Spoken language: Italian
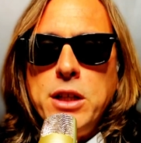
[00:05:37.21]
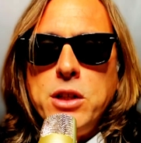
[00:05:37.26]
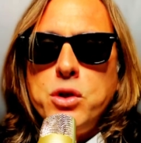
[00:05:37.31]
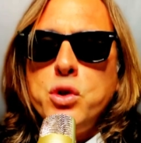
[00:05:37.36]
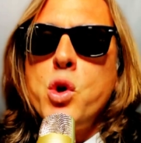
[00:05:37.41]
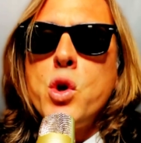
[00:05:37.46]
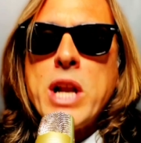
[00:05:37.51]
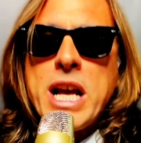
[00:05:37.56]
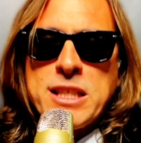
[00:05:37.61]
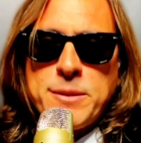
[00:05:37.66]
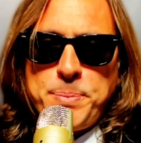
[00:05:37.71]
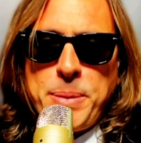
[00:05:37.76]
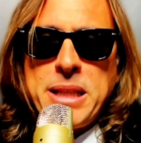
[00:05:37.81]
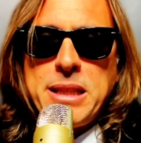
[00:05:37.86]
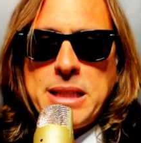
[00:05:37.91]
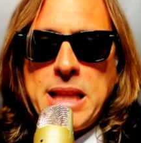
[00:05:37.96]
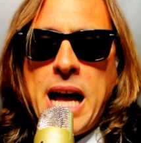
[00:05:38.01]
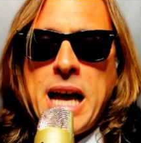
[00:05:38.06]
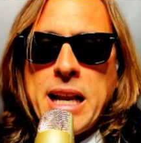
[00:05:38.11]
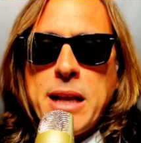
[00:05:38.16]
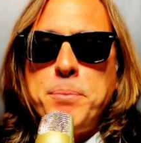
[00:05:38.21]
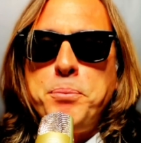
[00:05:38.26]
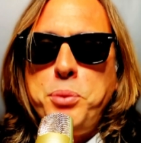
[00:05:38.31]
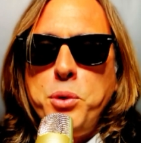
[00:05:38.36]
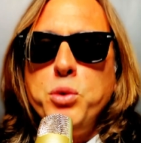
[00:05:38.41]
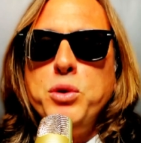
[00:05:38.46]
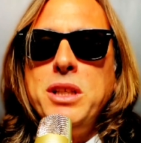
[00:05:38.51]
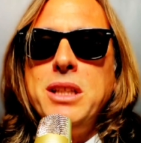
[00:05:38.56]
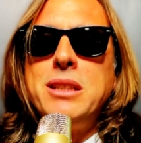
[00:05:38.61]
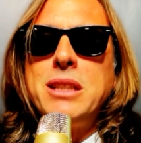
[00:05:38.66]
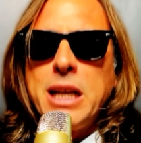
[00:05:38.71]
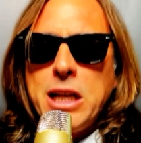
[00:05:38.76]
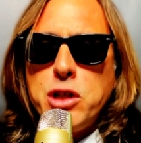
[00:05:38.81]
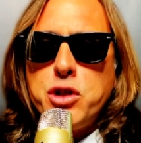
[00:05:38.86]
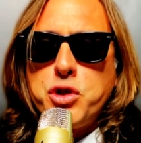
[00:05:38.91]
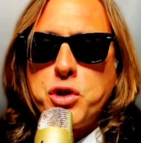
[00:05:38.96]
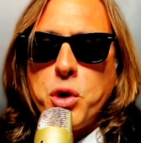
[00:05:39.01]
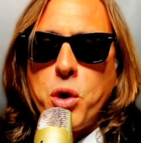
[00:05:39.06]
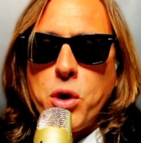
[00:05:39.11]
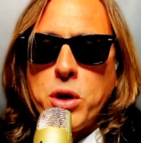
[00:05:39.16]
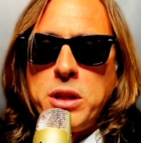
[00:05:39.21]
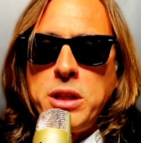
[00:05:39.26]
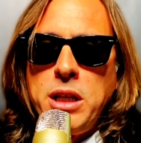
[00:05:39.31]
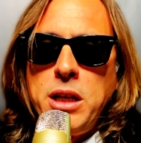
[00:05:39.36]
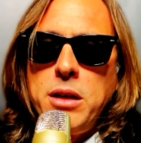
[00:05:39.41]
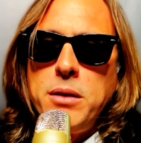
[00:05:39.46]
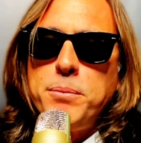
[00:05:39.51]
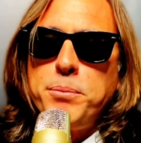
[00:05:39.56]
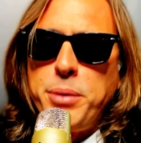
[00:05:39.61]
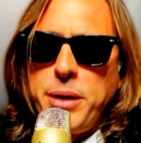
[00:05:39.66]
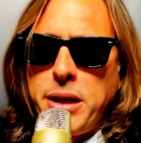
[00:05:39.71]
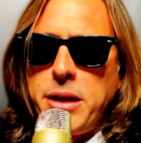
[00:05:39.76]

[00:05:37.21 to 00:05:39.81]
Non aspettare più di tre giorni per